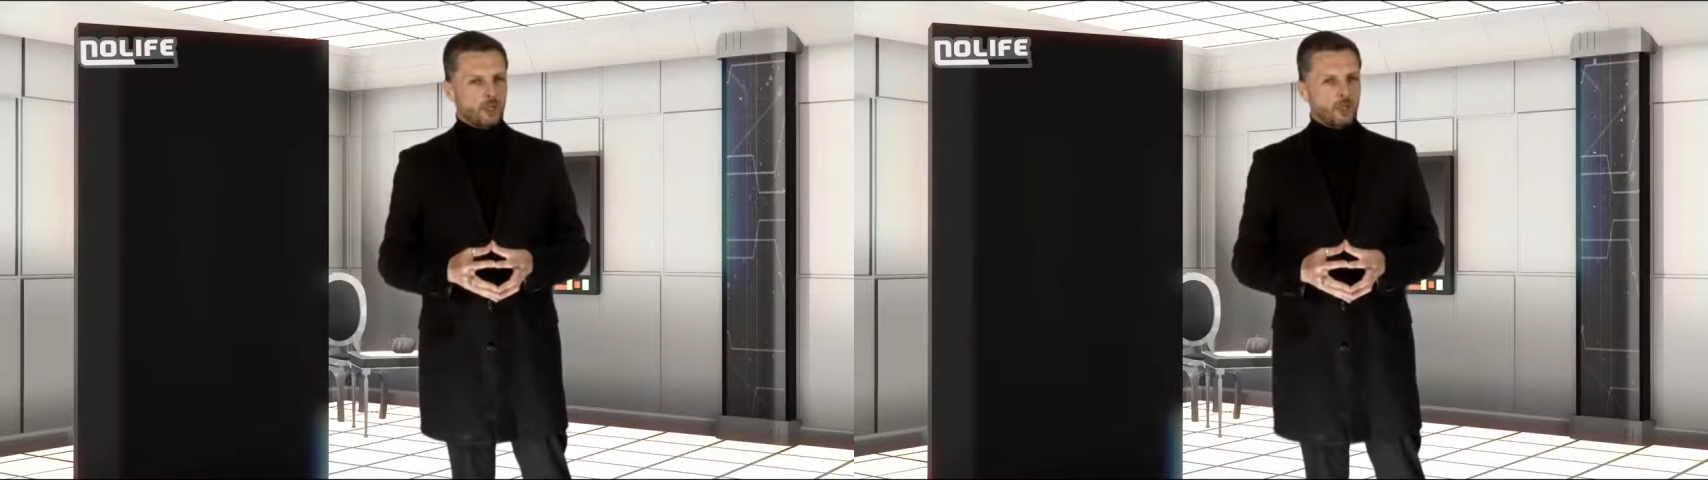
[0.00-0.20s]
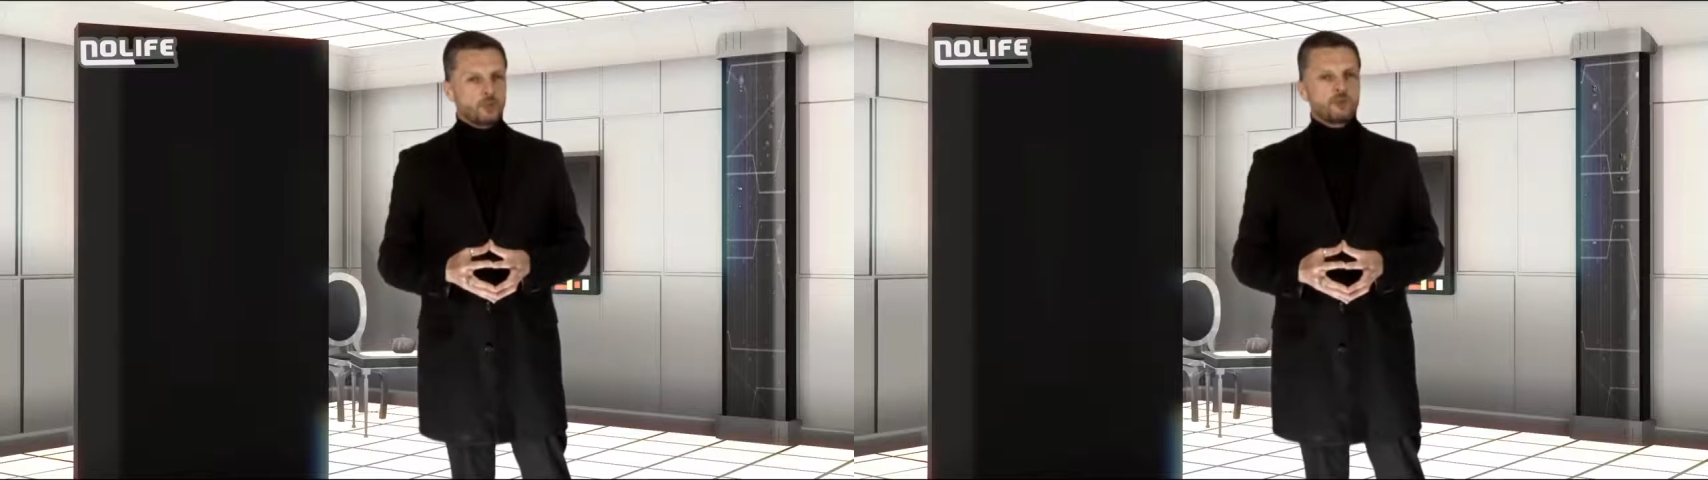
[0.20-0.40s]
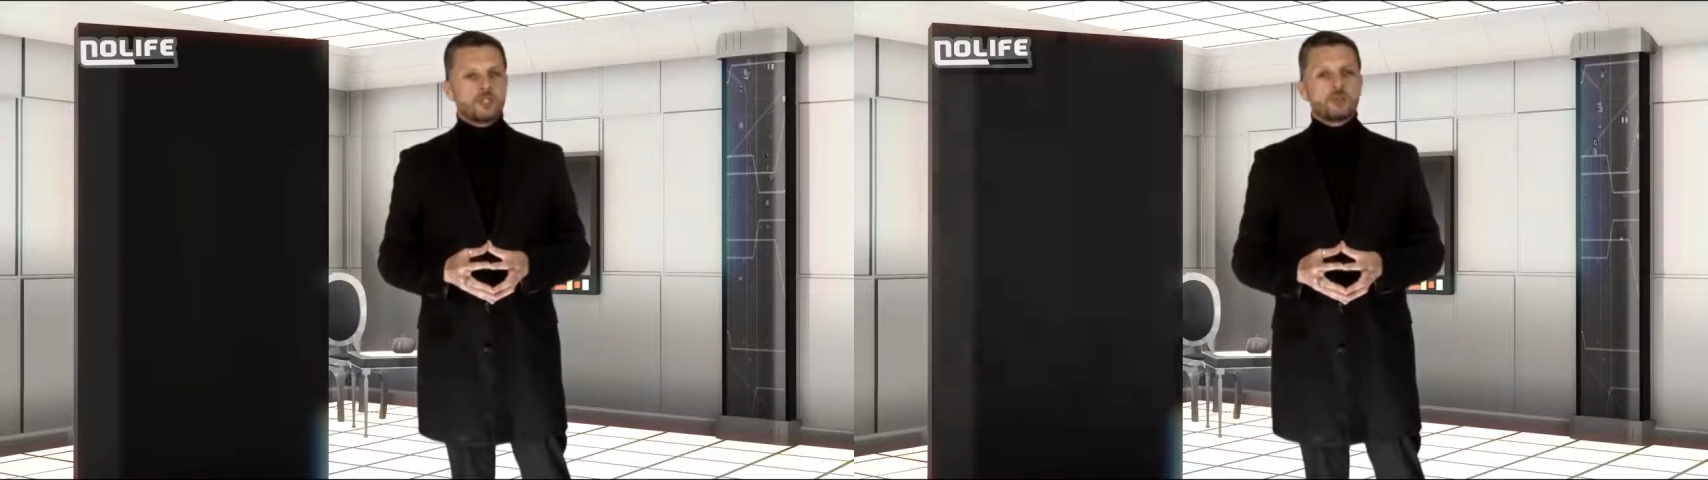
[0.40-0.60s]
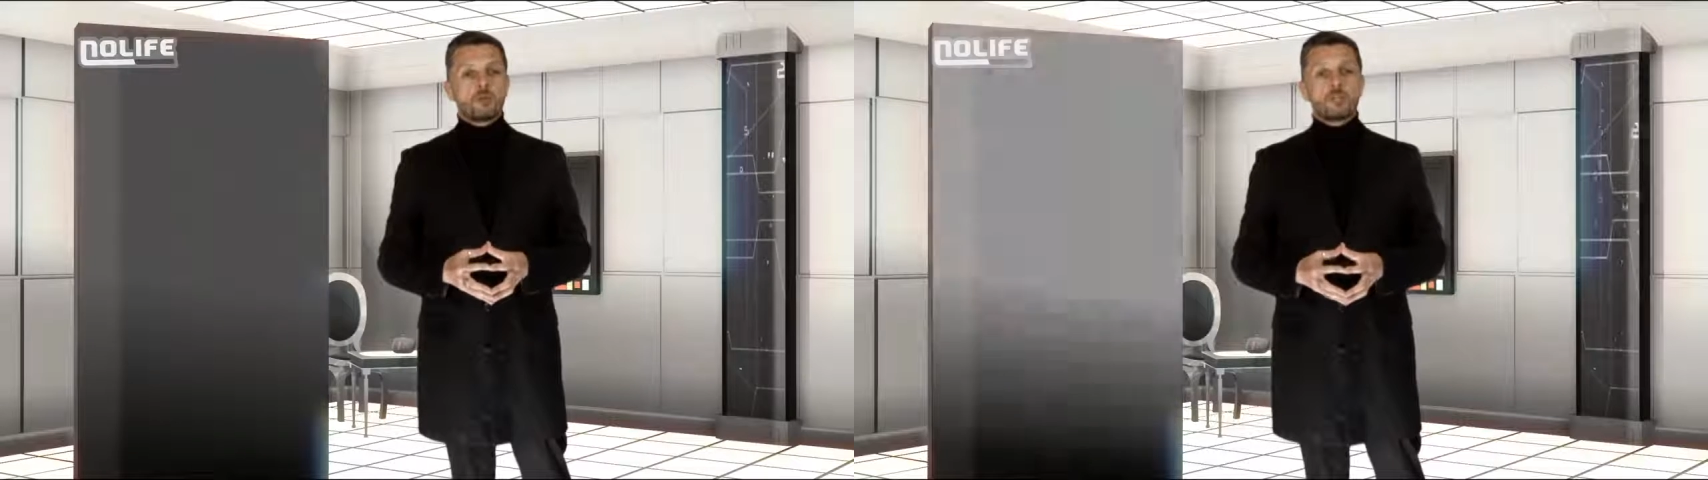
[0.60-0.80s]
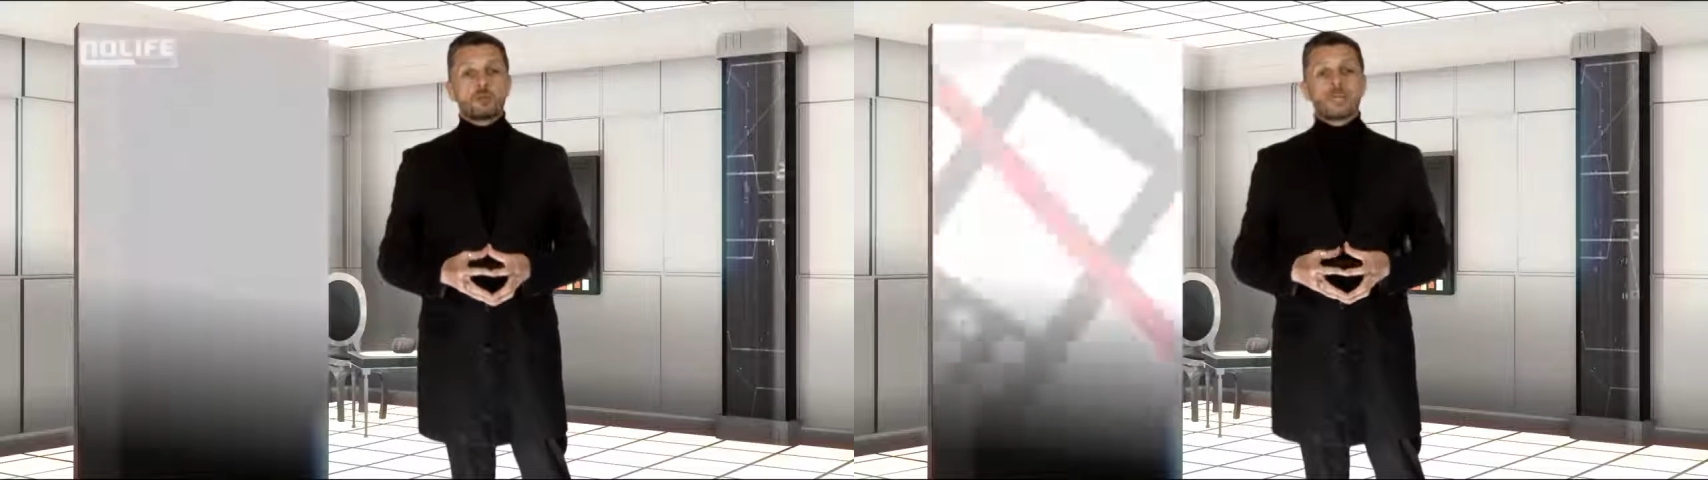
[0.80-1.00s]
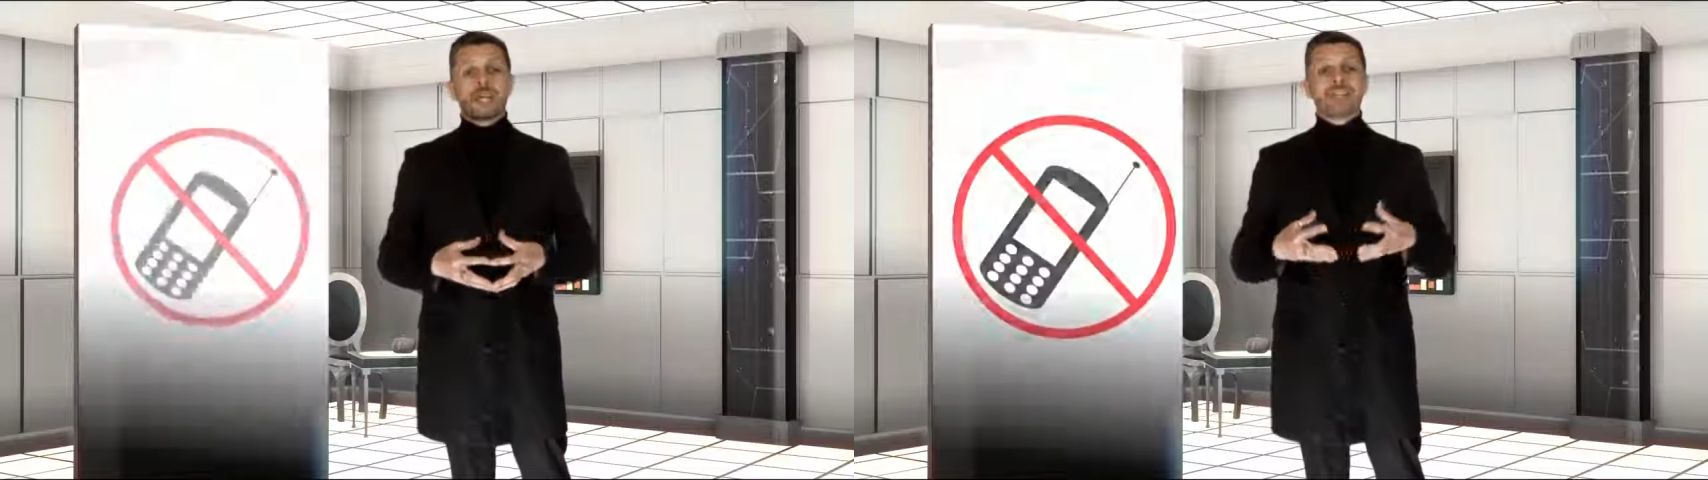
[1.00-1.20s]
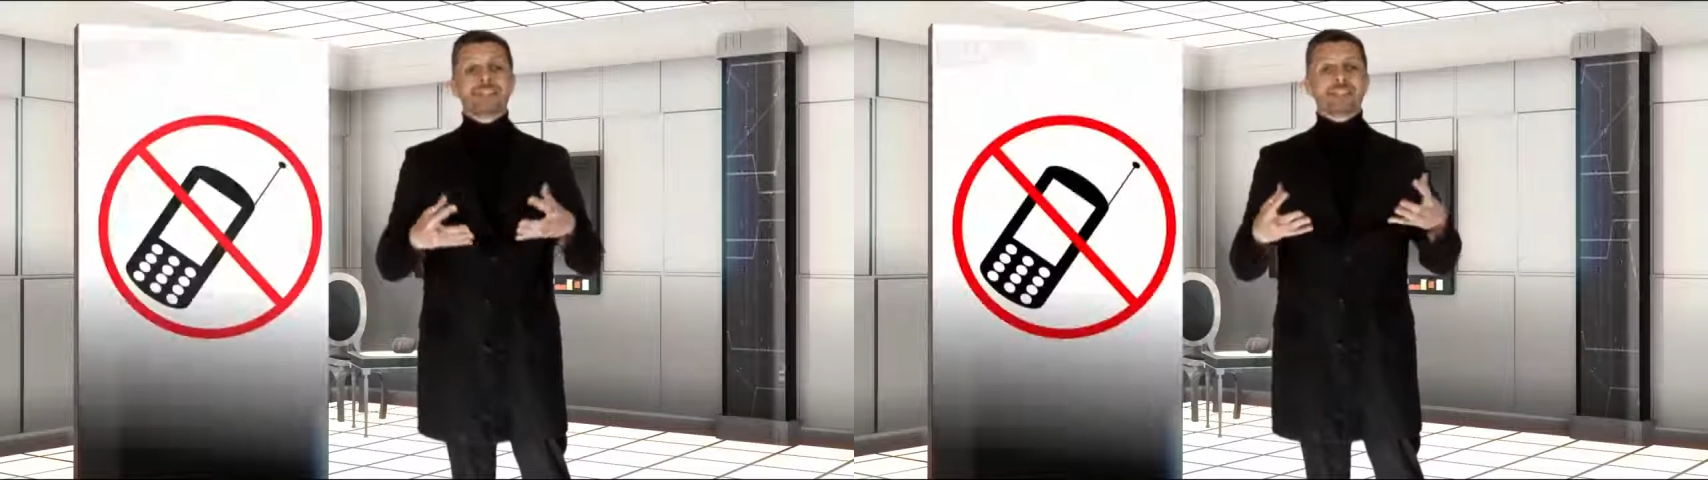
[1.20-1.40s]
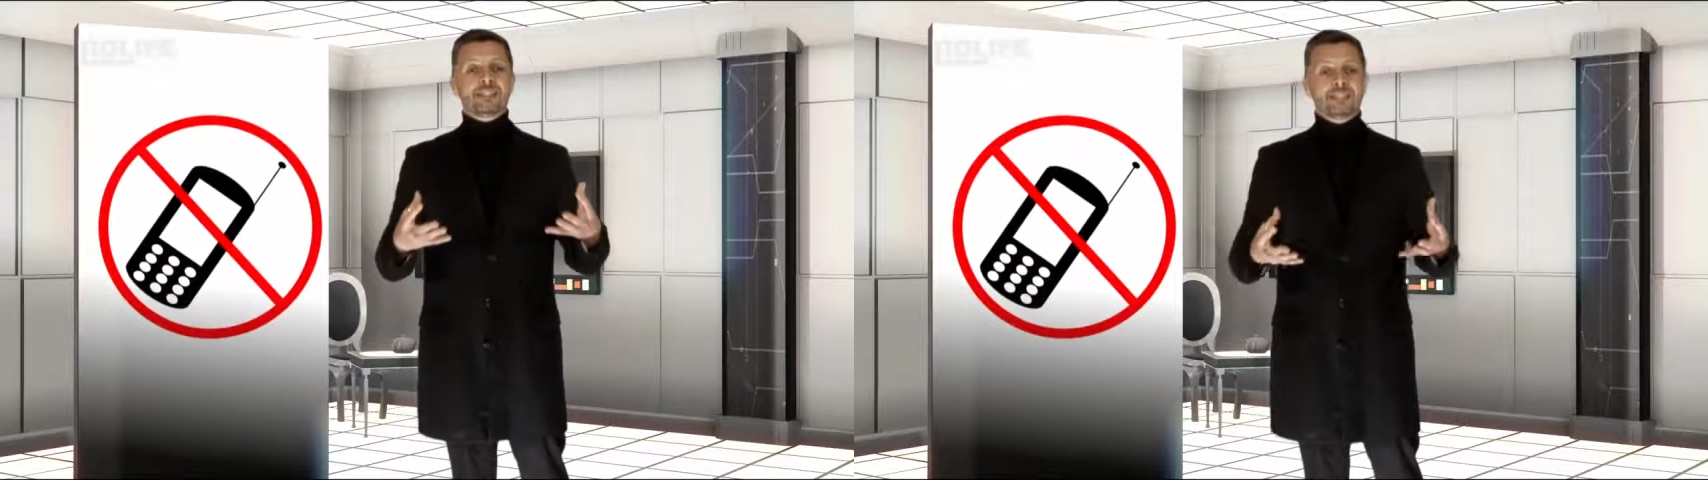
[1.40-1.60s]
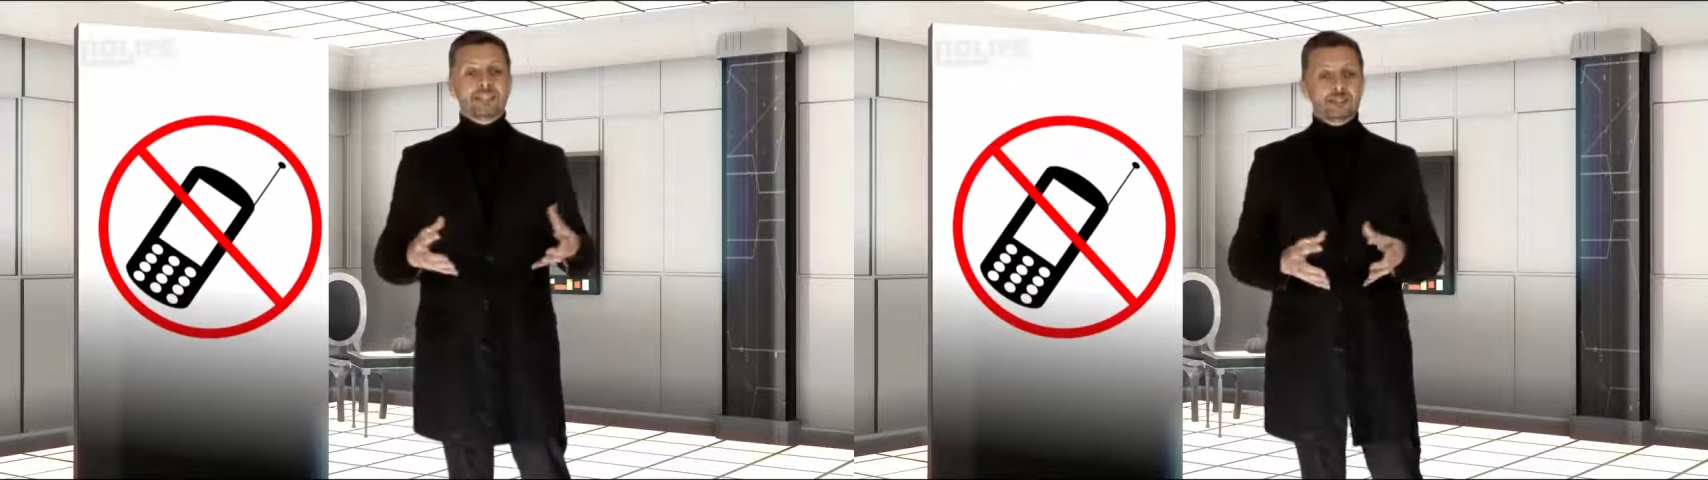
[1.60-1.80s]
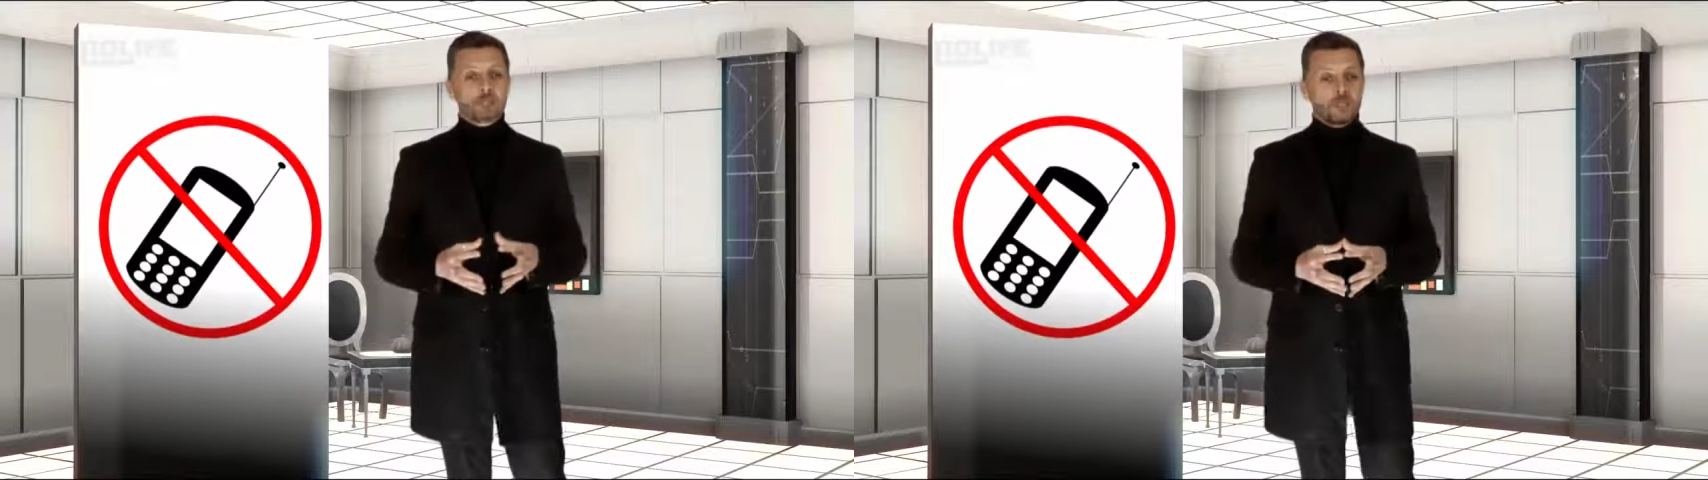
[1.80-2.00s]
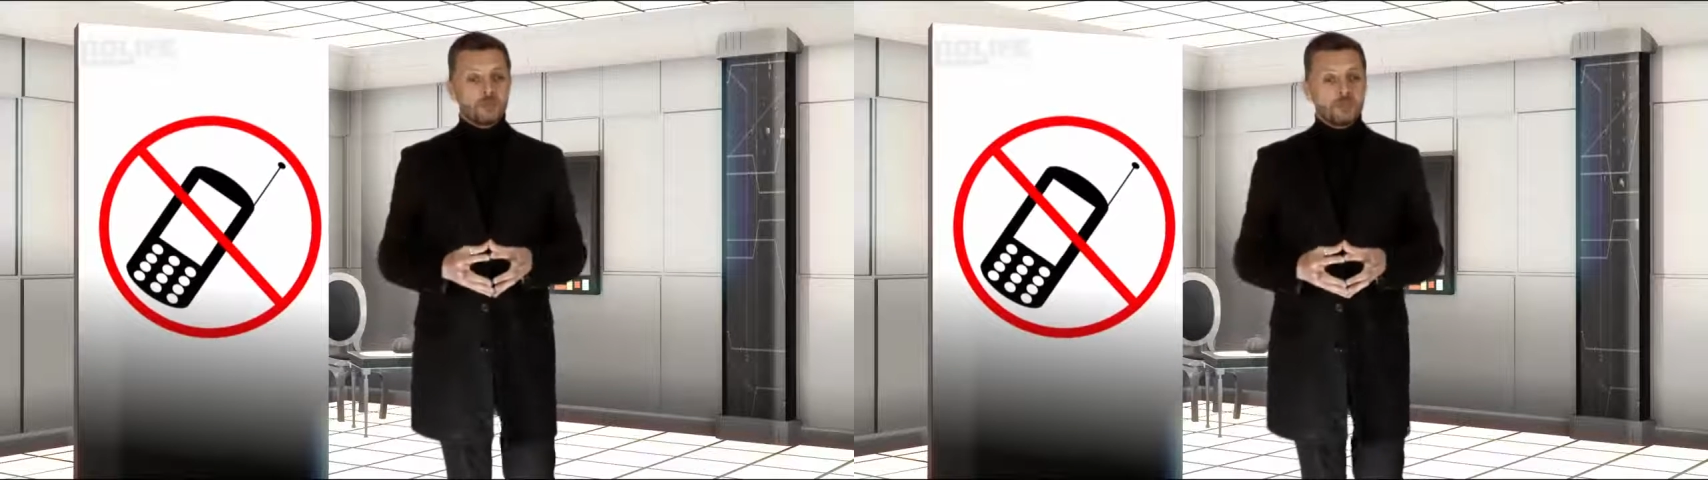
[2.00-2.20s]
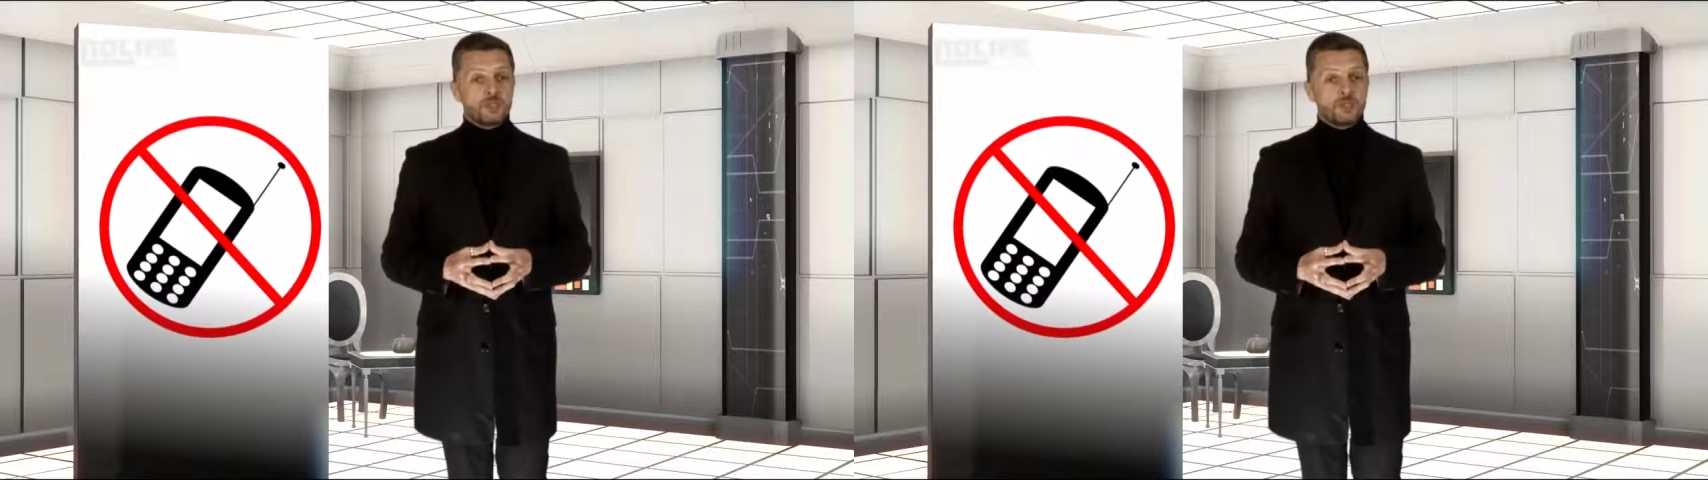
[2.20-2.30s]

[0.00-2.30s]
le gouvernement a donc interdit les smartphones